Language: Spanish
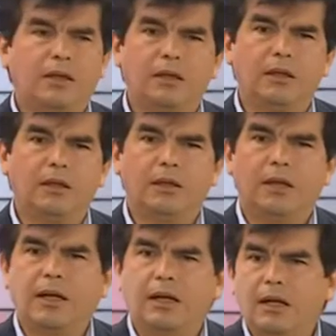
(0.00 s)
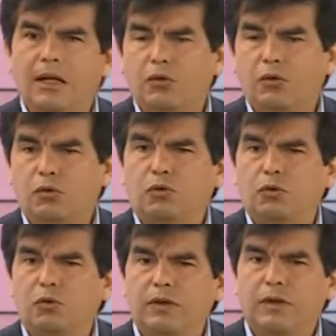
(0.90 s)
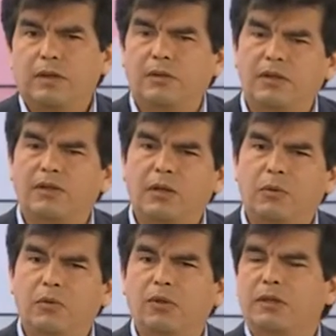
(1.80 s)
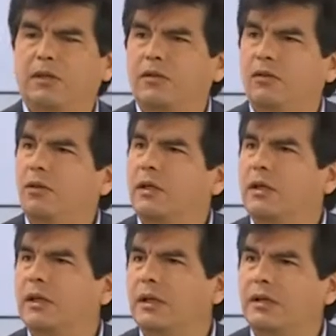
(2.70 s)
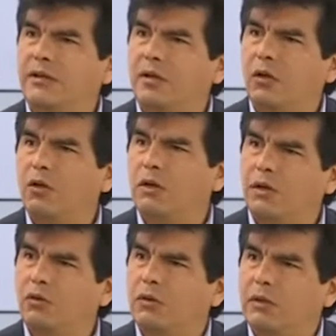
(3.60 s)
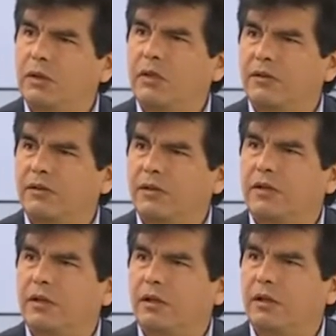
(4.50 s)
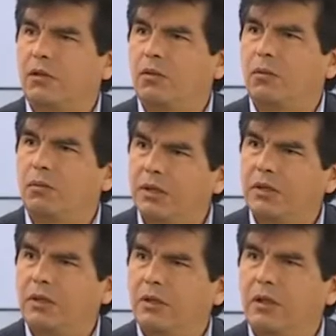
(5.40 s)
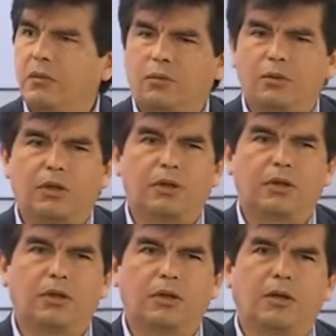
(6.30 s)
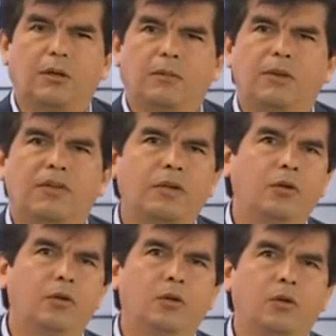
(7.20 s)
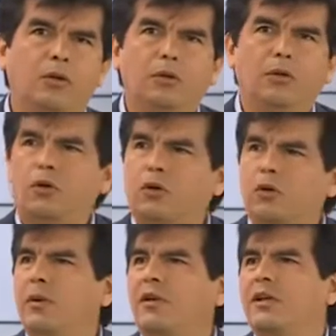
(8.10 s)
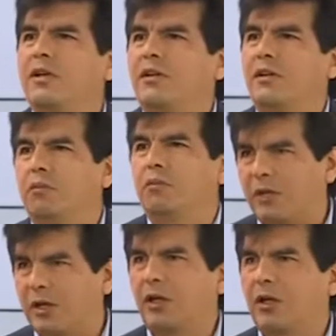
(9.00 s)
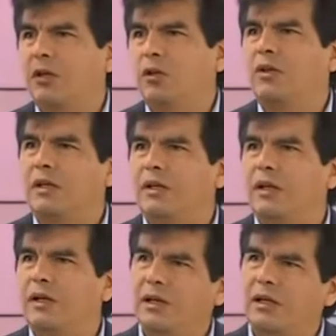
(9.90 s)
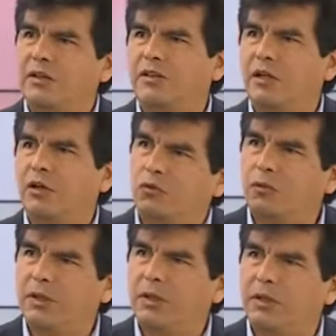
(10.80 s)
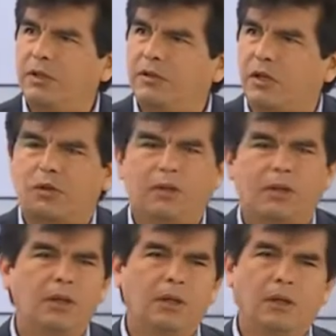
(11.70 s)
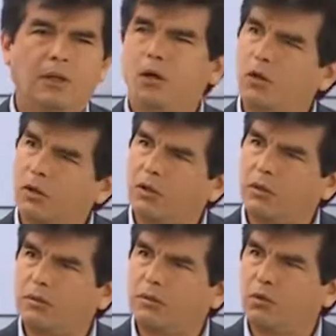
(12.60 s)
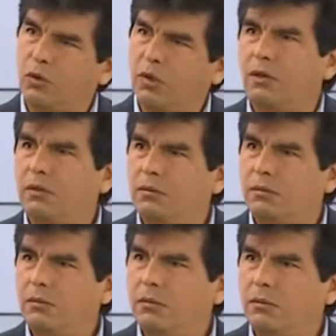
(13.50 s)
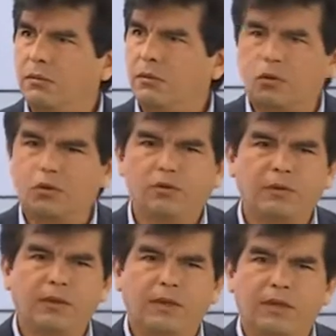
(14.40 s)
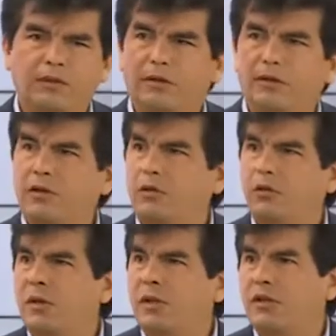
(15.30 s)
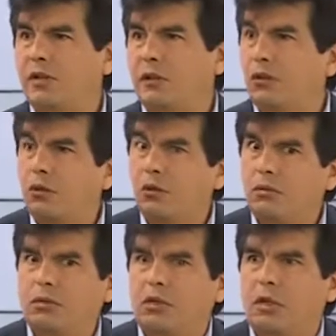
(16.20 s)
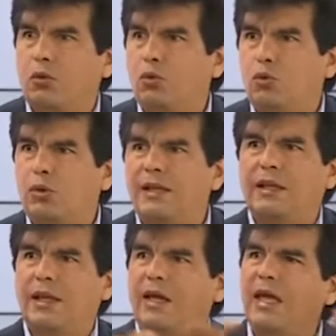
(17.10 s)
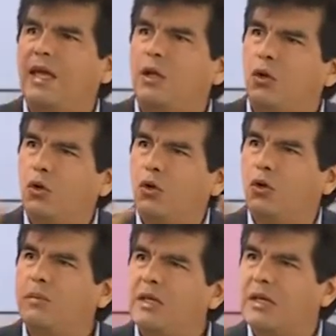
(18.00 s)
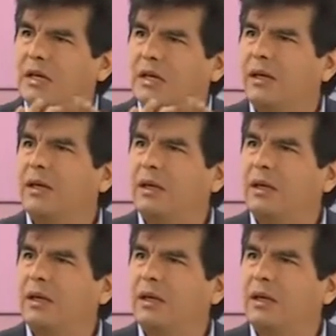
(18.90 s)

Y acá nosotros también sacamos en atención de que el Estado de Derecho tiene que hacerse cumplir. Porque eh, pasándolo libro coquito, página C, porque para que la gente lo entienda, el Estado, sus fines del Estado, orden ciudadano. Dos, establecer formas de desarrollo de la cultura, de la economía.